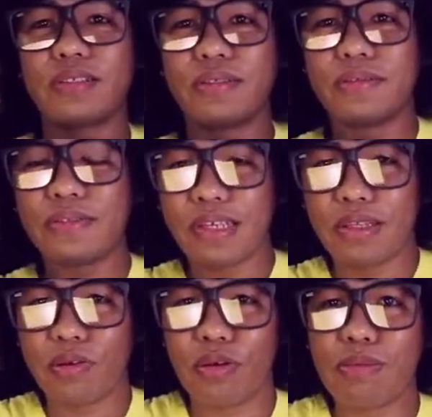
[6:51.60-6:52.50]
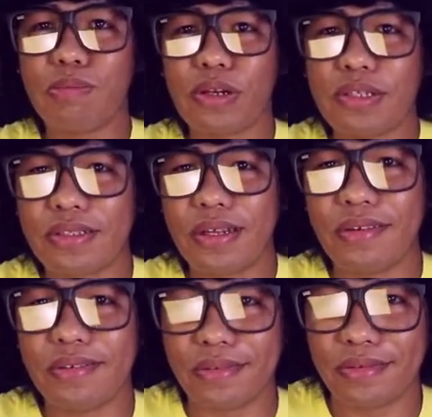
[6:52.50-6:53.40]
So it all boils
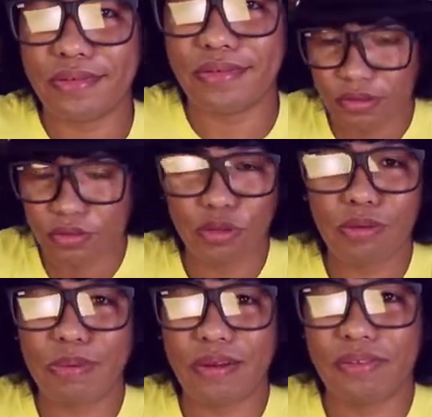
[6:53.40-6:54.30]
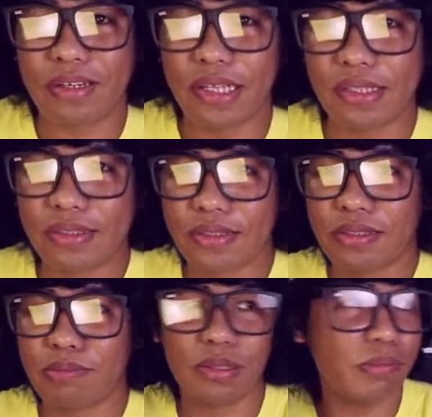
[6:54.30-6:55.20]
down to your
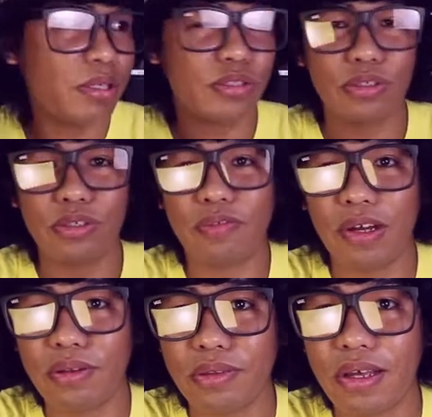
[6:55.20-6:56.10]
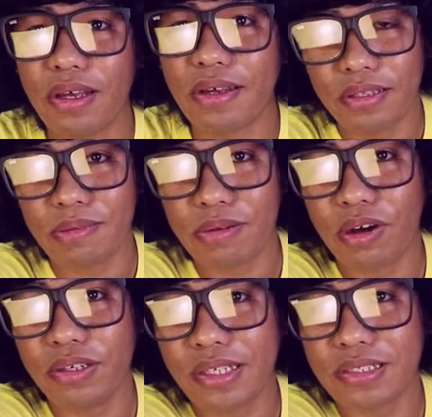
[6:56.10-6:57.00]
preference, but make sure you follow the, the
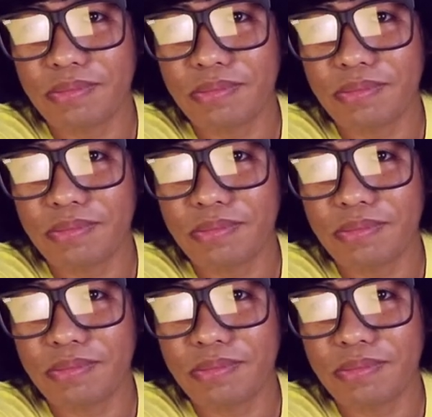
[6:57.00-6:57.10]
contest